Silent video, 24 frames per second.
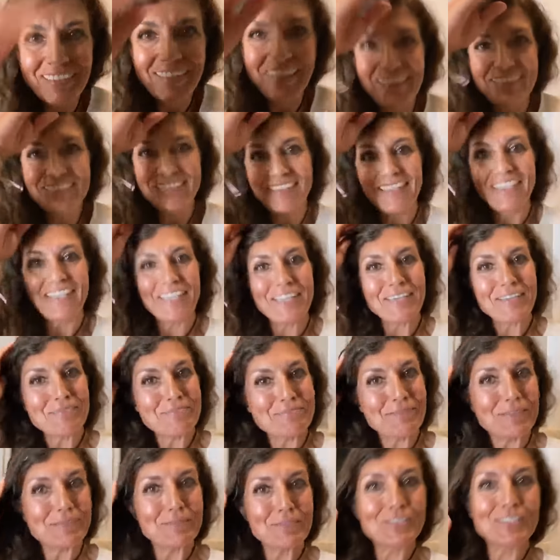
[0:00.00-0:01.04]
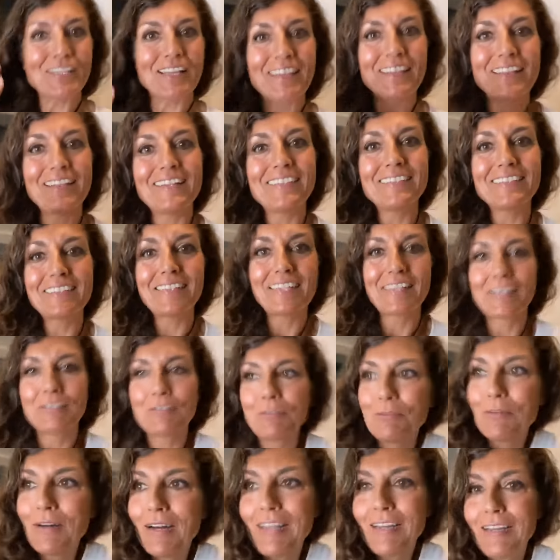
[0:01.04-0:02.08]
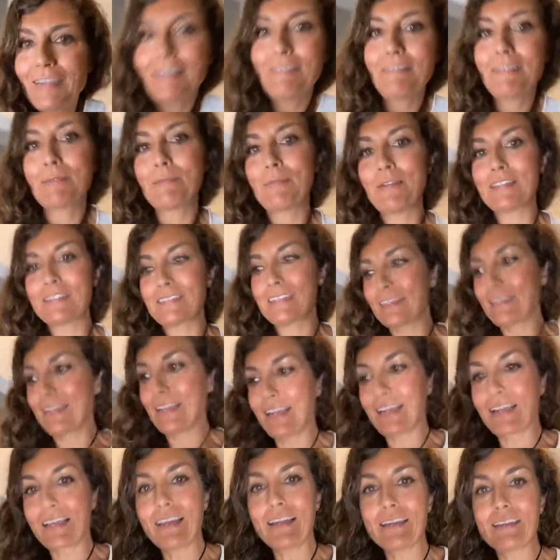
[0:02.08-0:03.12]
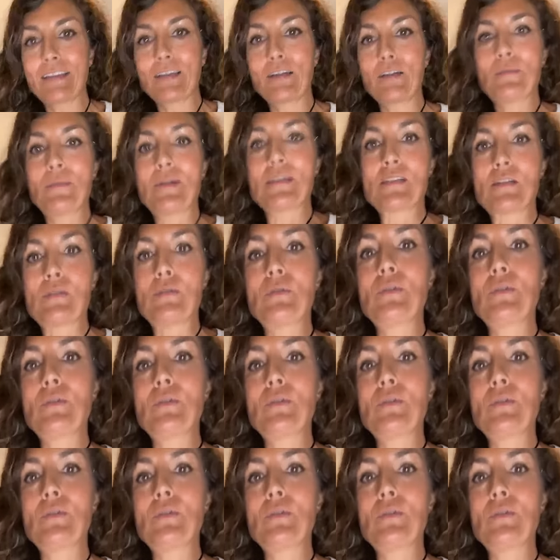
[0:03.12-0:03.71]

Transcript: Así que vamos a hacer este ritual. A ver, me voy a sentar aquí que tengo más